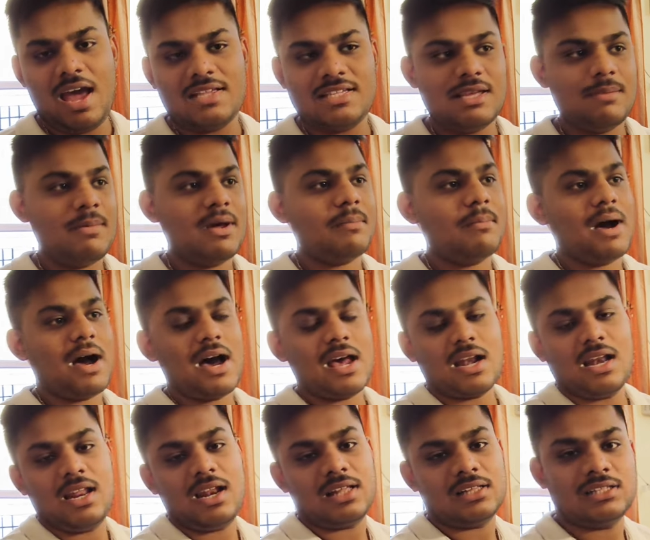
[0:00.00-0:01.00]
ऐसे में
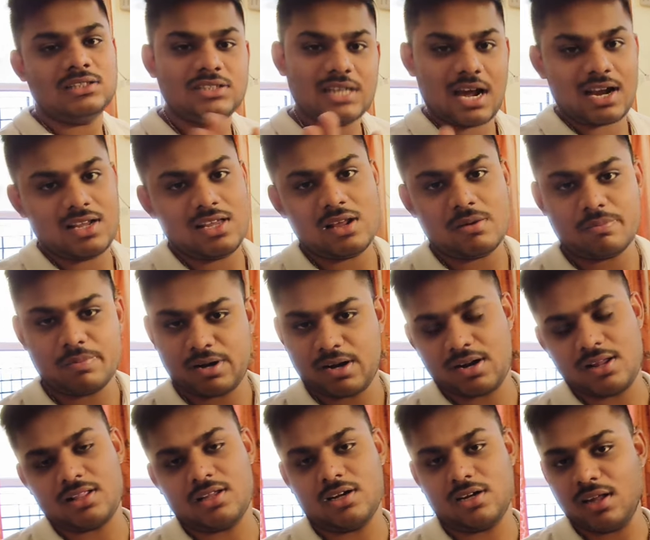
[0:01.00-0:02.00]
बाहर लेना था चार पड़
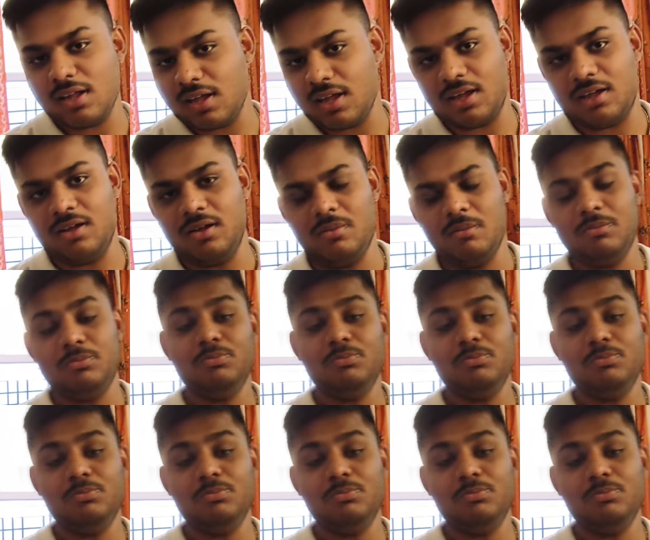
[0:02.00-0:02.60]
रहा था ठीक है